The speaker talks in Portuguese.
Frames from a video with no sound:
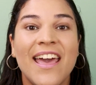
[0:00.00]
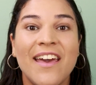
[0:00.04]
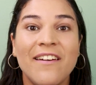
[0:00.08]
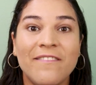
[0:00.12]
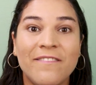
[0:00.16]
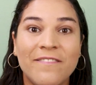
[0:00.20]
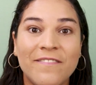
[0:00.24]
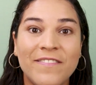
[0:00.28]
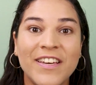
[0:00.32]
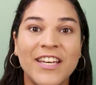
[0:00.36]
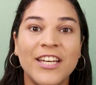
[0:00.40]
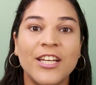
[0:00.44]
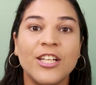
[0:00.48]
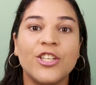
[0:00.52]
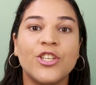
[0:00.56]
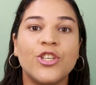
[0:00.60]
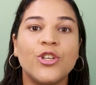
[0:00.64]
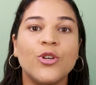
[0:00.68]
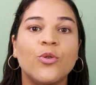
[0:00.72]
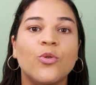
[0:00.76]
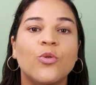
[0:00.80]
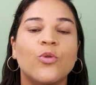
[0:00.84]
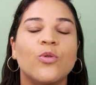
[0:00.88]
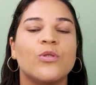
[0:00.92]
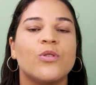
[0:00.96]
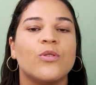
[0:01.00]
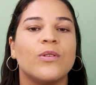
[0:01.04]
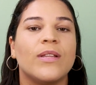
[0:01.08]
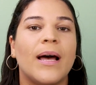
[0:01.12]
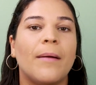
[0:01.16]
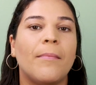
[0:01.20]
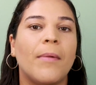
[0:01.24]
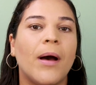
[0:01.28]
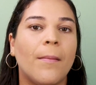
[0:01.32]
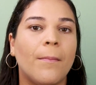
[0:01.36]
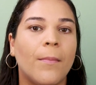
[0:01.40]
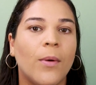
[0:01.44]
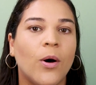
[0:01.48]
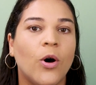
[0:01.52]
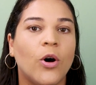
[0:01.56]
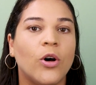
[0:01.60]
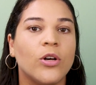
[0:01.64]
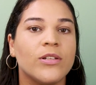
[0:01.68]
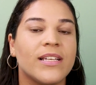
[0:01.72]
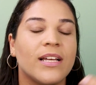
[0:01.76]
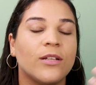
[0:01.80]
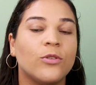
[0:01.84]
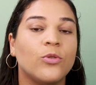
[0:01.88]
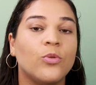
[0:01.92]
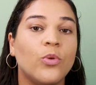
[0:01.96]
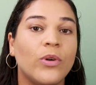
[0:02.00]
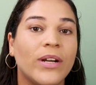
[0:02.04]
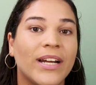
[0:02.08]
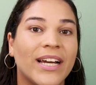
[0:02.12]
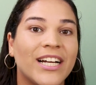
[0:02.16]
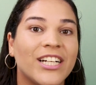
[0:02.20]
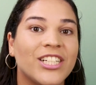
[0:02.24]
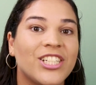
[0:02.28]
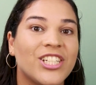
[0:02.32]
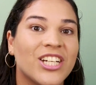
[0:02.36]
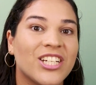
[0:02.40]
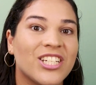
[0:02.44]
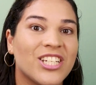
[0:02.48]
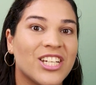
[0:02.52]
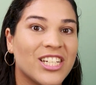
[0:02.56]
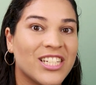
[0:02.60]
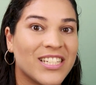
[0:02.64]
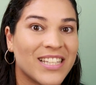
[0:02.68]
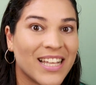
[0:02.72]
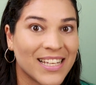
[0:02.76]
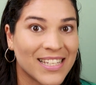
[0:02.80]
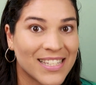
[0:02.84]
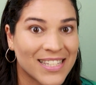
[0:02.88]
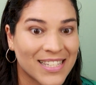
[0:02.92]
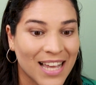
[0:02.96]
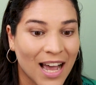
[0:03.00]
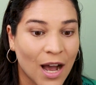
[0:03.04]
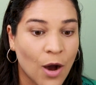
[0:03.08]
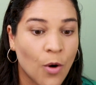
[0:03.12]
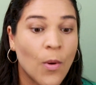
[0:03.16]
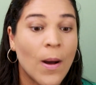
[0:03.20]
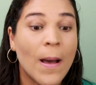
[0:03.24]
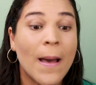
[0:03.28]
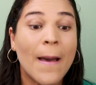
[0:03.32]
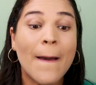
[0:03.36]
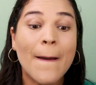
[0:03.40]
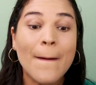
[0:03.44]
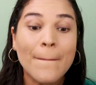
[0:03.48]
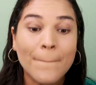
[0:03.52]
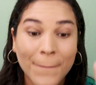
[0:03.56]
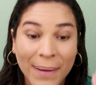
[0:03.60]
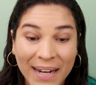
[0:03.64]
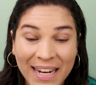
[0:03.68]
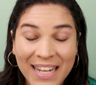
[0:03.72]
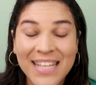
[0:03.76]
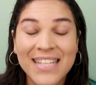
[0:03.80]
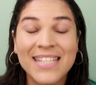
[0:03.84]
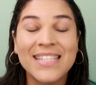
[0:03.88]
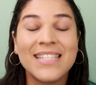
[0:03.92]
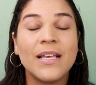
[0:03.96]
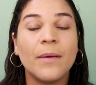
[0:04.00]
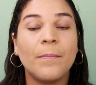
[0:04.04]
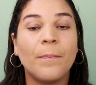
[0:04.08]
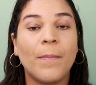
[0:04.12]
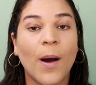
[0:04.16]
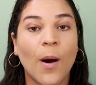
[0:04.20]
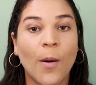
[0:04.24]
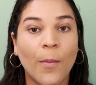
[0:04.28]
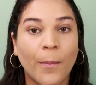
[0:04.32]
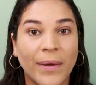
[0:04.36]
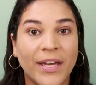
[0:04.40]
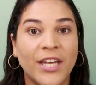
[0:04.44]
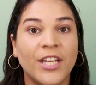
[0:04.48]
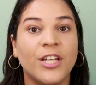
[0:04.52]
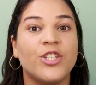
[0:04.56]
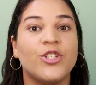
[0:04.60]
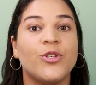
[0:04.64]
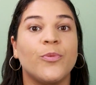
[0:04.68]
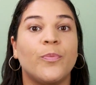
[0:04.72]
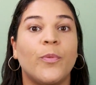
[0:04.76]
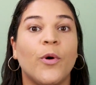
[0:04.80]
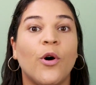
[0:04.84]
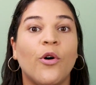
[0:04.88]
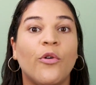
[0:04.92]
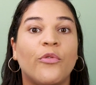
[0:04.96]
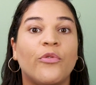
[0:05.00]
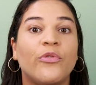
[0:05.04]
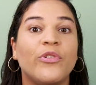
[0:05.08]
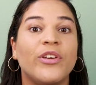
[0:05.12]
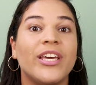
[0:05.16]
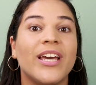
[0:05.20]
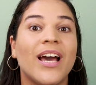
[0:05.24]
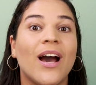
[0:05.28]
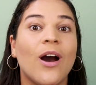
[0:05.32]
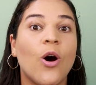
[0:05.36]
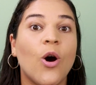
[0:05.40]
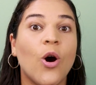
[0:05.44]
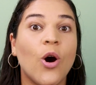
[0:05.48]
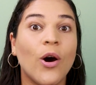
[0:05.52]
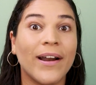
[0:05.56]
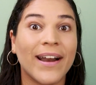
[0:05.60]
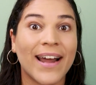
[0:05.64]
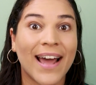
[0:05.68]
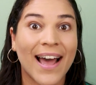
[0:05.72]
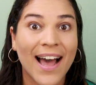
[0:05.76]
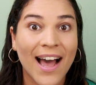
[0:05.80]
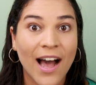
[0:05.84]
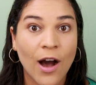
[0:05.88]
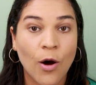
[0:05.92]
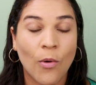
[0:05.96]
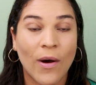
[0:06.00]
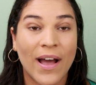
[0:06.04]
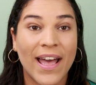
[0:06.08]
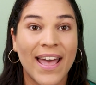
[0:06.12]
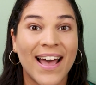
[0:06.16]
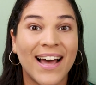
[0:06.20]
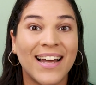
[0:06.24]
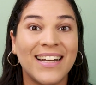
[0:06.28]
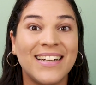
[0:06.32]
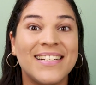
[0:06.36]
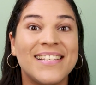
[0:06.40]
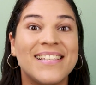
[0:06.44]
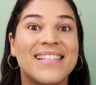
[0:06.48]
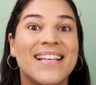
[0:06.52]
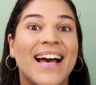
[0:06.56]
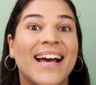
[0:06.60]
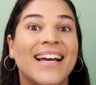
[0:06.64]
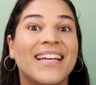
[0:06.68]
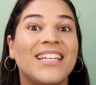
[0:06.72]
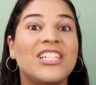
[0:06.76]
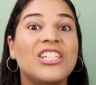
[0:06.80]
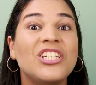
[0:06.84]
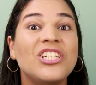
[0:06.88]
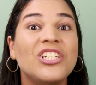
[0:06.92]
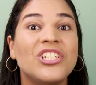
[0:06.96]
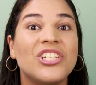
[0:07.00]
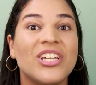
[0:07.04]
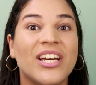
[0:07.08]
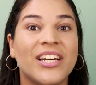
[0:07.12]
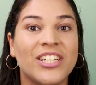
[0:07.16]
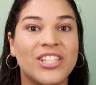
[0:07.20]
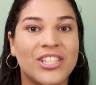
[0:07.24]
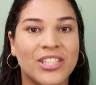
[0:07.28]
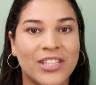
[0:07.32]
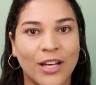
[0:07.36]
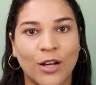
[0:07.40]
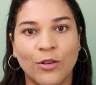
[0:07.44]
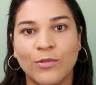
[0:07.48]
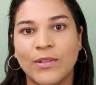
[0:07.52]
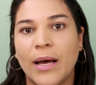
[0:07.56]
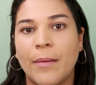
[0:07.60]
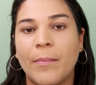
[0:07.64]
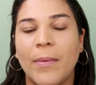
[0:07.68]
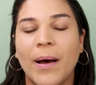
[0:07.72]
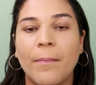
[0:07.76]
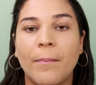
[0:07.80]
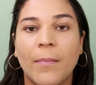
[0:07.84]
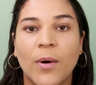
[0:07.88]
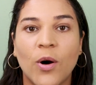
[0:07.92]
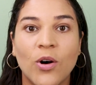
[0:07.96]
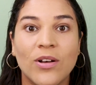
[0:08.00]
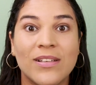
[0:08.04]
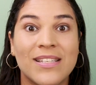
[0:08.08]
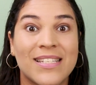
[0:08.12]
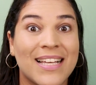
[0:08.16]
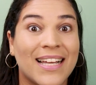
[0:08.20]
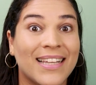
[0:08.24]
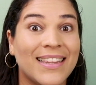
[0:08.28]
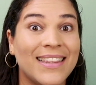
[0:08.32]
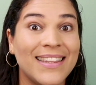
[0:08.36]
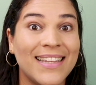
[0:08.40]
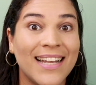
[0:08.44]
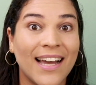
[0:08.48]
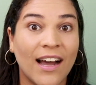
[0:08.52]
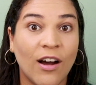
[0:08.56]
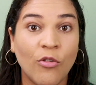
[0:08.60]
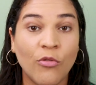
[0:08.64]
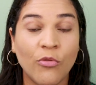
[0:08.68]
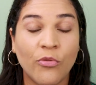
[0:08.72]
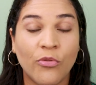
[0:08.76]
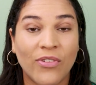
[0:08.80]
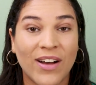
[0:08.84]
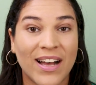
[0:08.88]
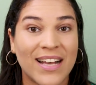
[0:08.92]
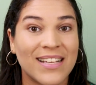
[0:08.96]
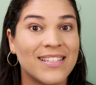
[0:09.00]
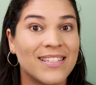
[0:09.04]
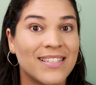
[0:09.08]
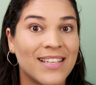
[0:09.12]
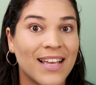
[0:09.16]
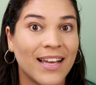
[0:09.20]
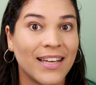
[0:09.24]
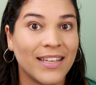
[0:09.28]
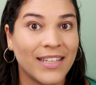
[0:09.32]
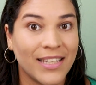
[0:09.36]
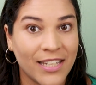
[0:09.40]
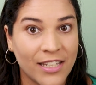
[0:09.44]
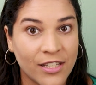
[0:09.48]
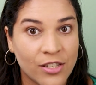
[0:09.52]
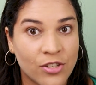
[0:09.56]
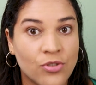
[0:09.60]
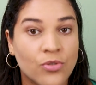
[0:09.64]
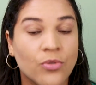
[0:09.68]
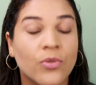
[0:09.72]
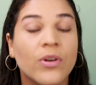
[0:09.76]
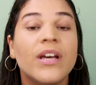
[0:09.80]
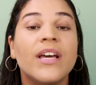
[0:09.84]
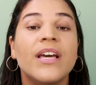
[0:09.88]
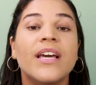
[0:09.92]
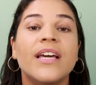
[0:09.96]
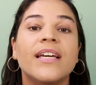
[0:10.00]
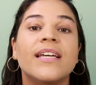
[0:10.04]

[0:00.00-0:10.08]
evite o uso da babosa durante a gestação principalmente por via oral, realizar a ingestão da babosa. Não faça isso.